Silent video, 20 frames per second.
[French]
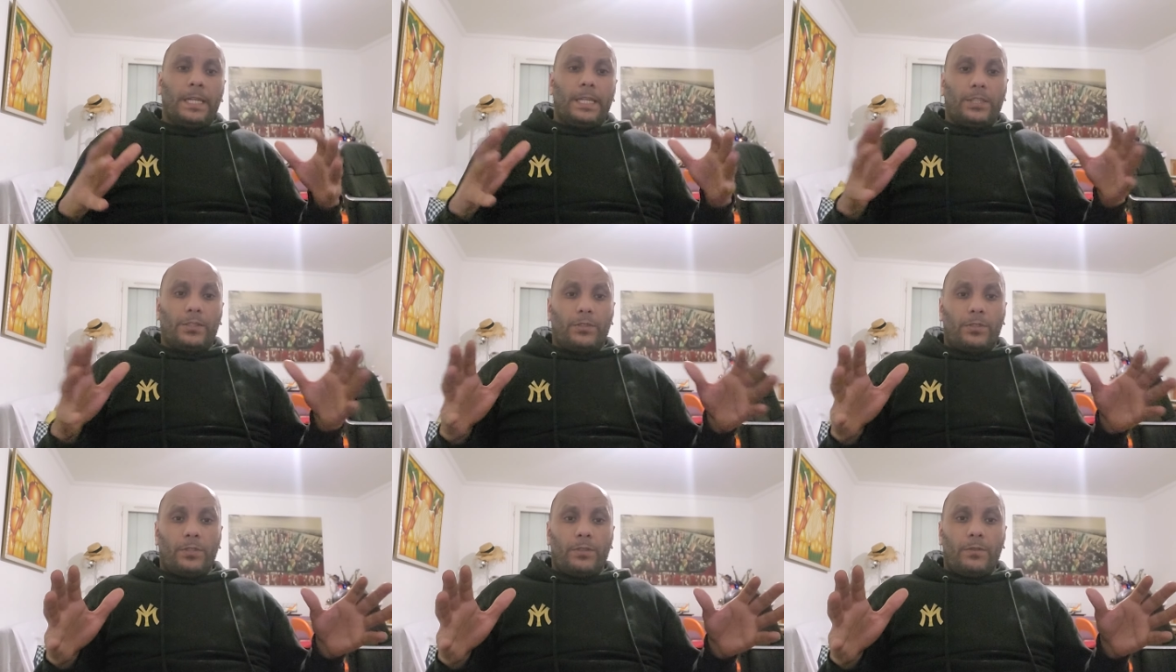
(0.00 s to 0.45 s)

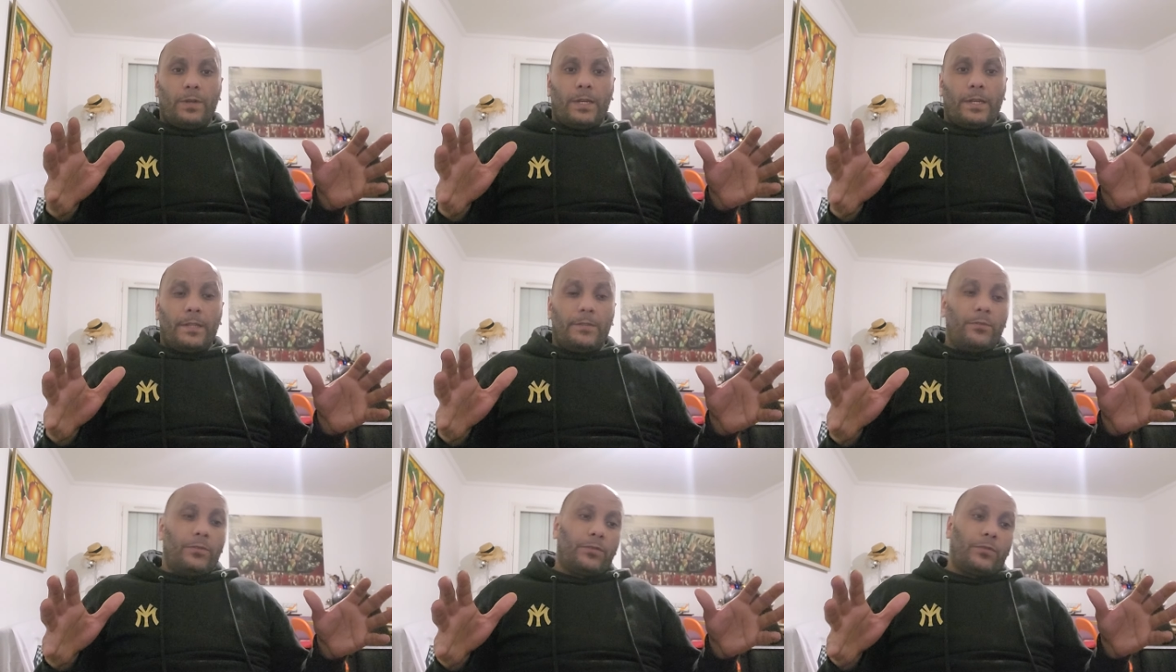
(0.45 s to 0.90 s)
et j'en ai eu
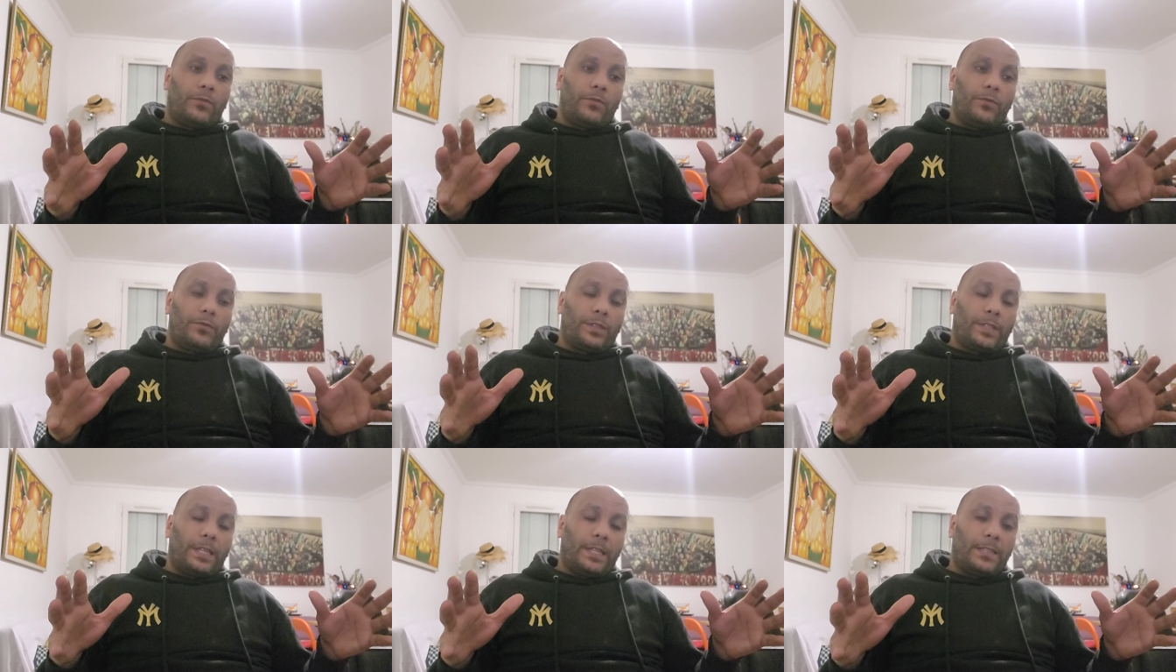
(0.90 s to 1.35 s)
un autre
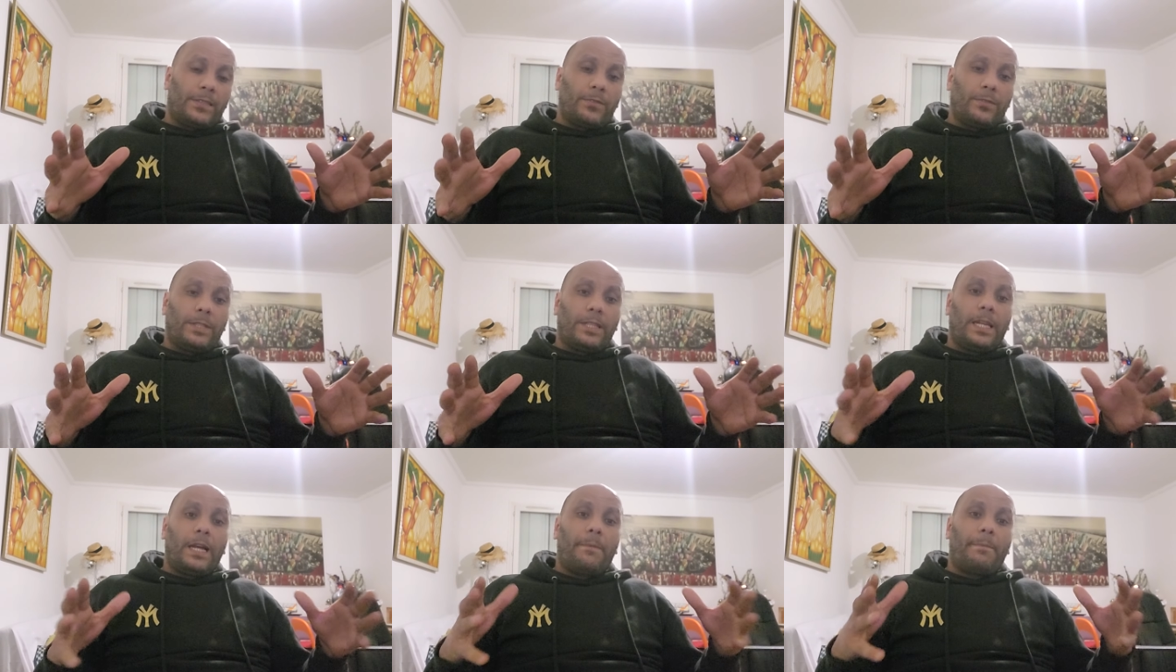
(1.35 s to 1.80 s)
compte qui a
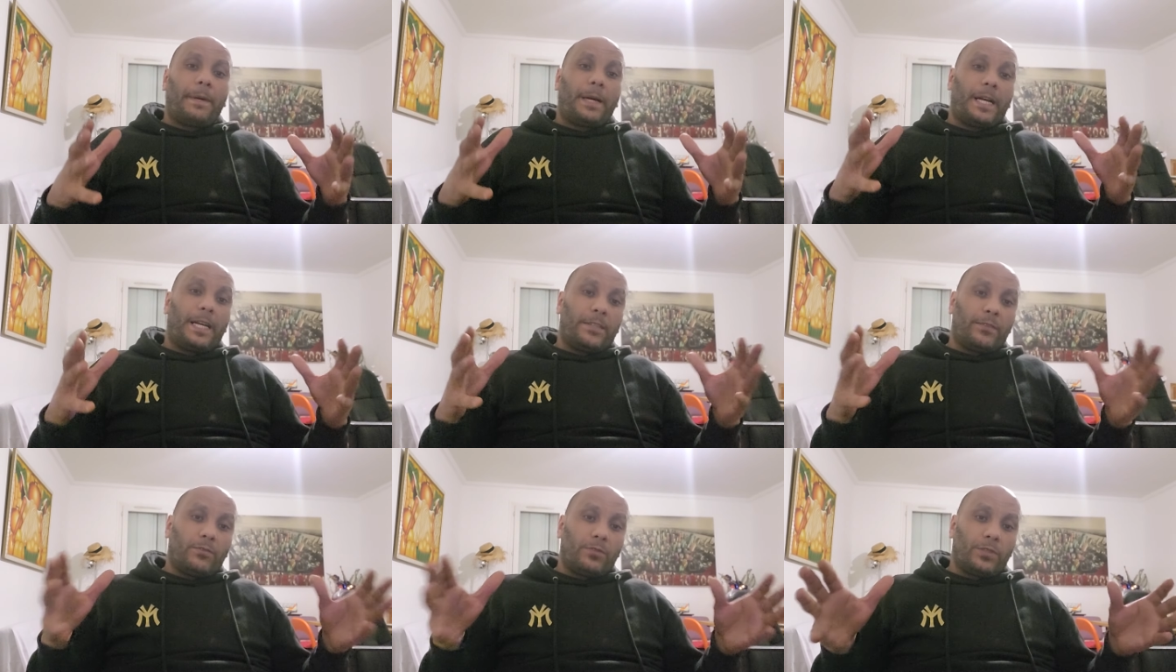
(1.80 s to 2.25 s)
sauté
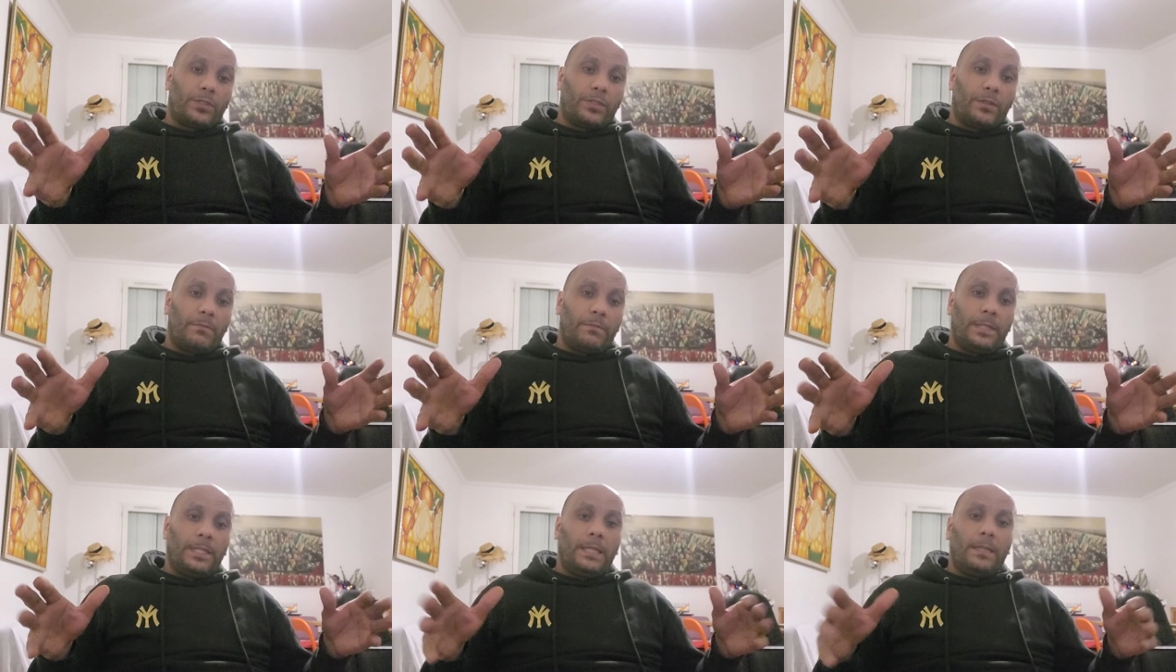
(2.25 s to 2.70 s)
après à
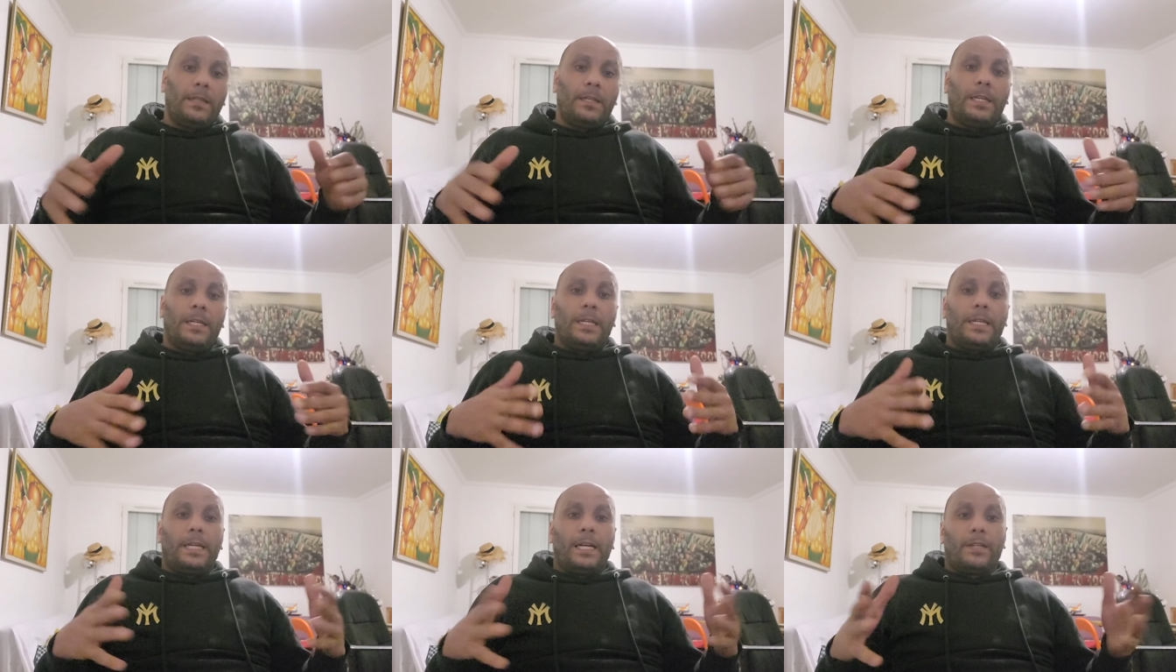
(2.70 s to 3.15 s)
200 000,
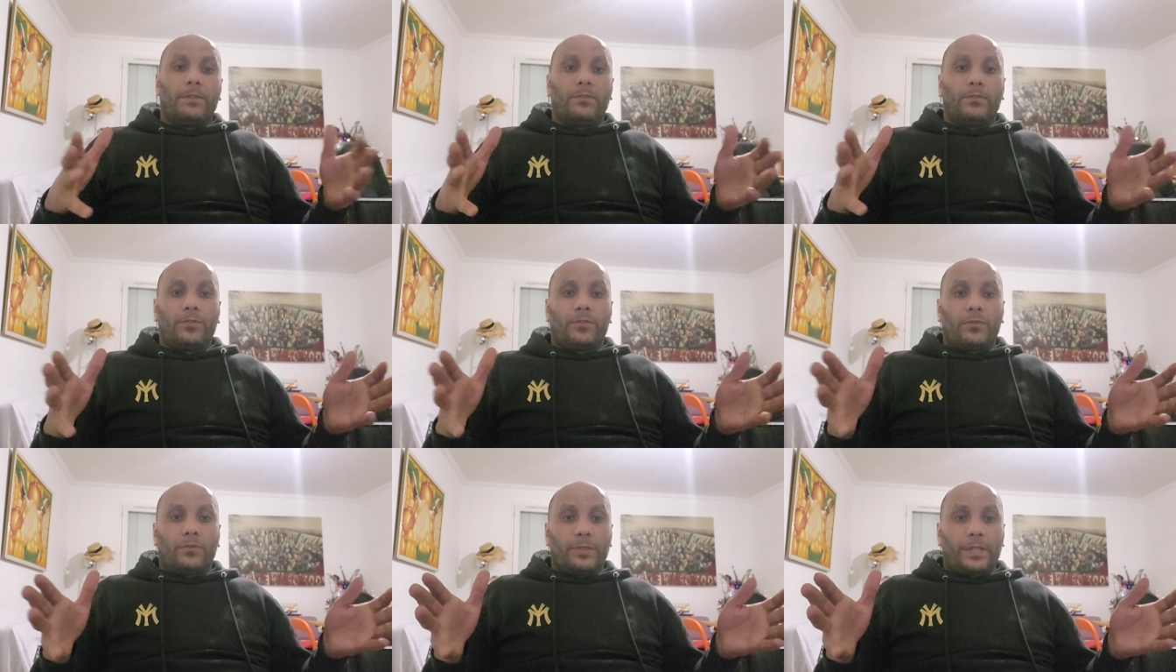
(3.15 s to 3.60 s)
un
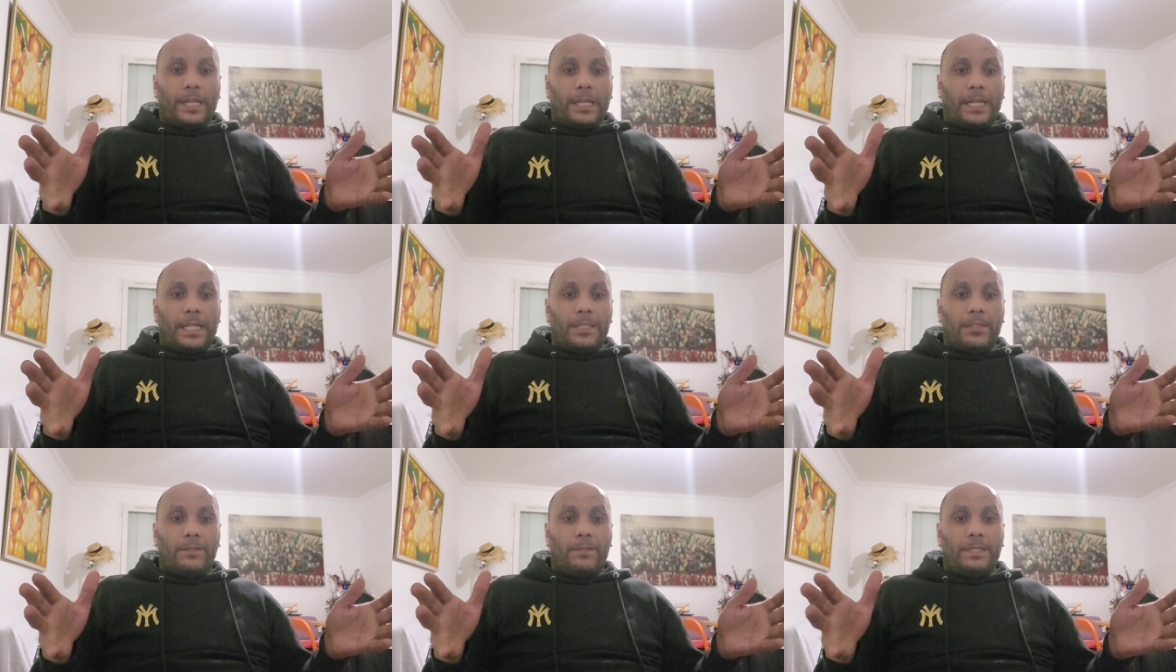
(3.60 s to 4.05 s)
autre compte à
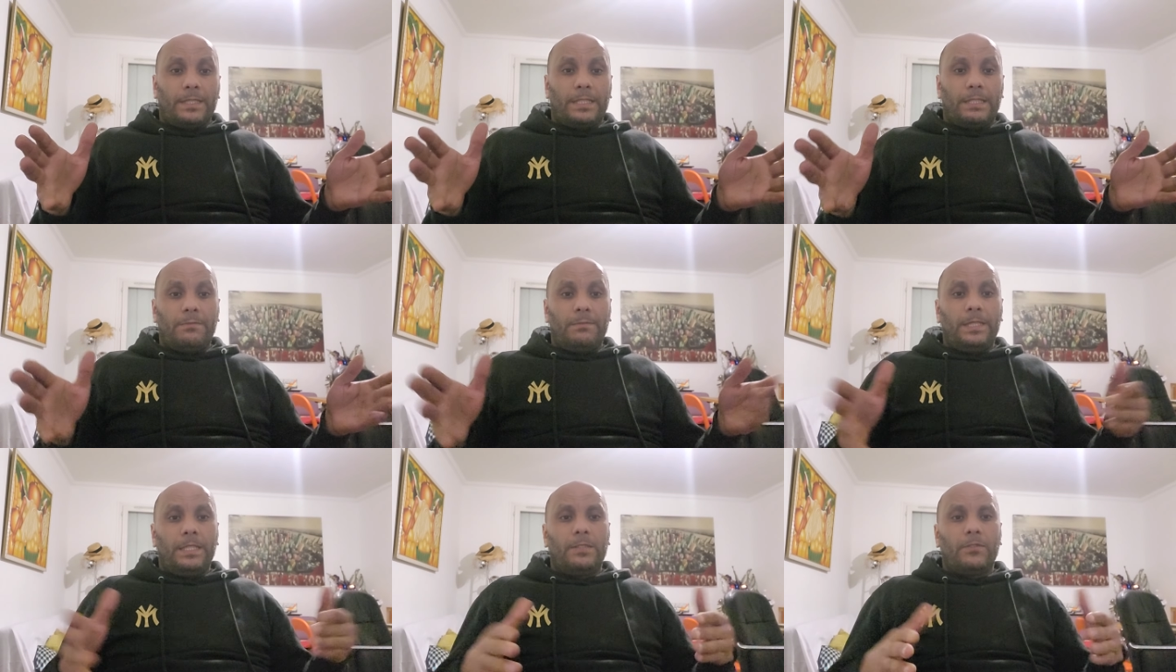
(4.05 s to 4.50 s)

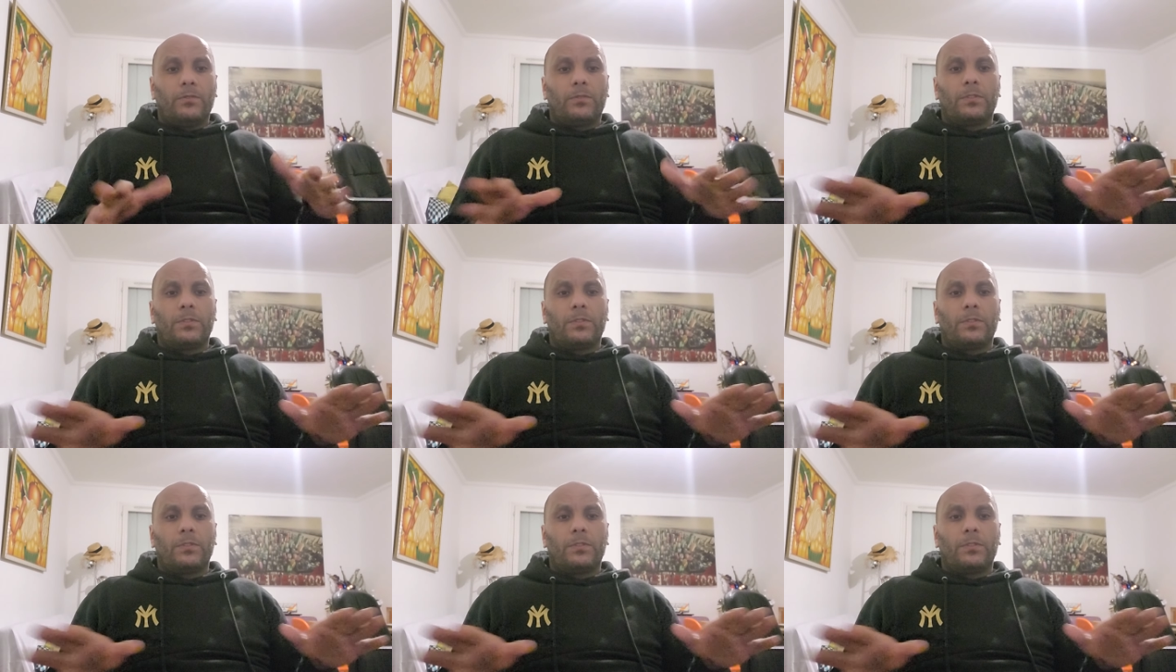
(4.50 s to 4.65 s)
90 000.